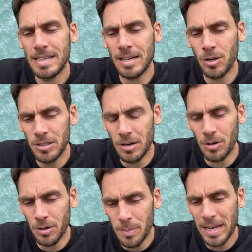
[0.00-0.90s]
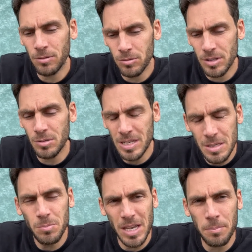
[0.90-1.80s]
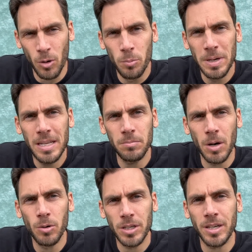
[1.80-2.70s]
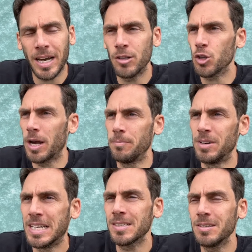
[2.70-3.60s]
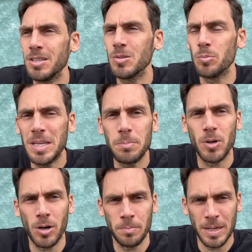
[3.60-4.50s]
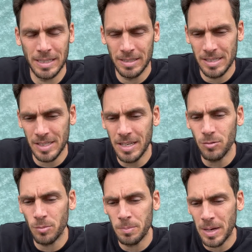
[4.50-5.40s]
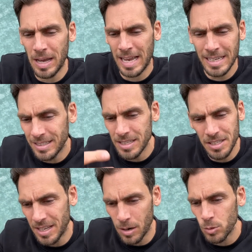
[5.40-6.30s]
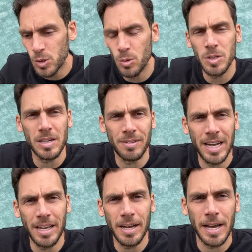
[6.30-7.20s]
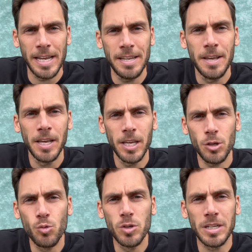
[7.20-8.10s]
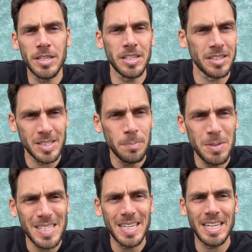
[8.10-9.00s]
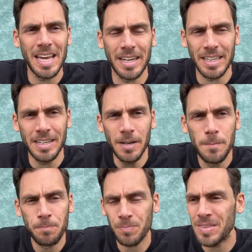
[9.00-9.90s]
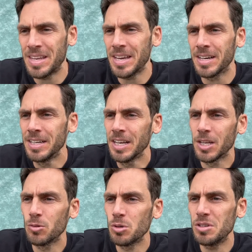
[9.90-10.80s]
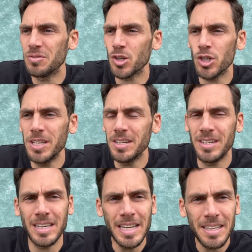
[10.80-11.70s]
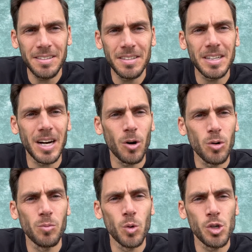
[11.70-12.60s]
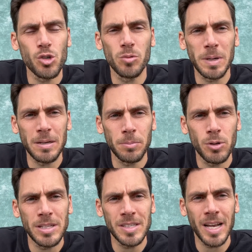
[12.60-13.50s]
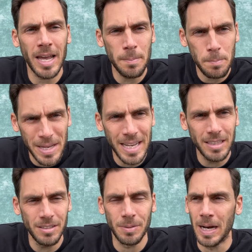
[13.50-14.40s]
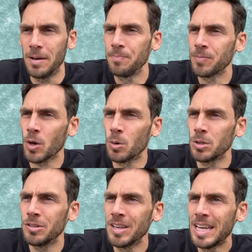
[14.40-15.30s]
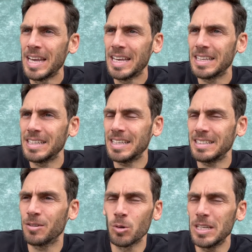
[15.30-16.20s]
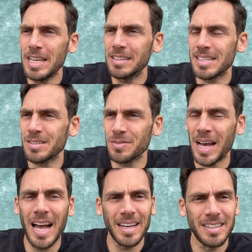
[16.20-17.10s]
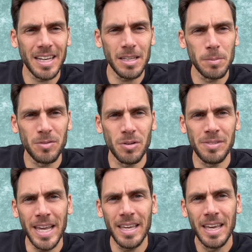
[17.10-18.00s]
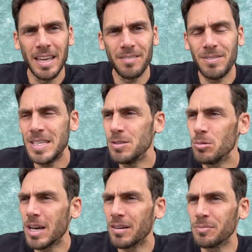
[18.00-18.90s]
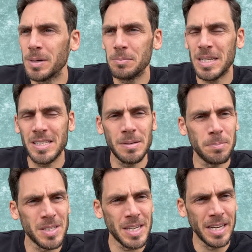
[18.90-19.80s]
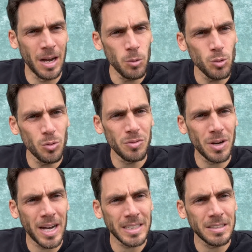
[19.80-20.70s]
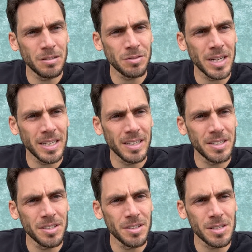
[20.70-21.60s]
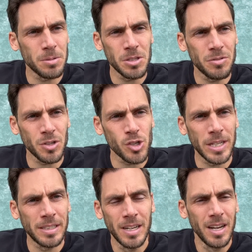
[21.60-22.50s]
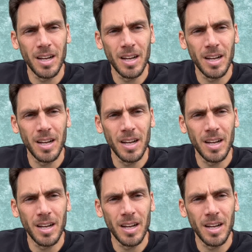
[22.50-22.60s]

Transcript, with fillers: Ihr könnt ja eure Meinung zu diesem Thema unbedingt mal unten reinschreiben, wer das noch nicht so mitbekommen hat. Es geht um eigentlich, der Auslöser war ja ein Jugendlicher, 17-Jähriger, der durch verschiedene Delikte auch wohl schon bei der Polizei bekannt war. Und grundlegend als Frage direkt mal vorweg, wieso darf man mit 17 Auto fahren in Frankreich? Das habe ich nicht verstanden.